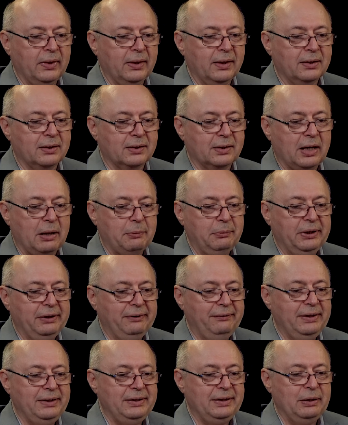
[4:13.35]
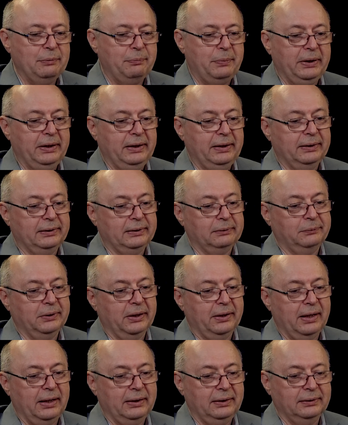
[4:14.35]
Штаб дивизии при этом
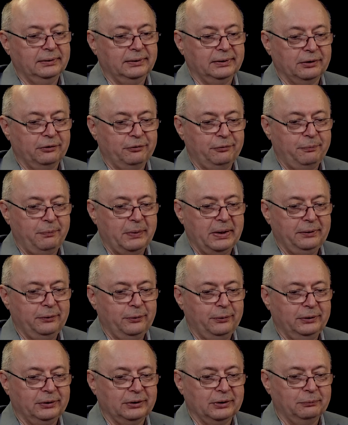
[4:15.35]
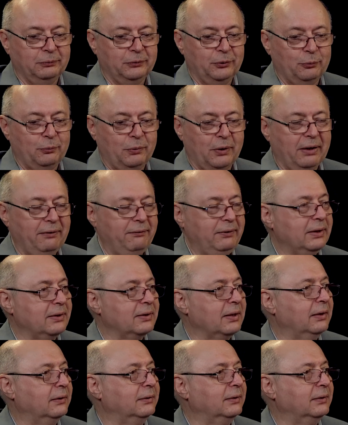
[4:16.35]
находился в Подольском Дубровице,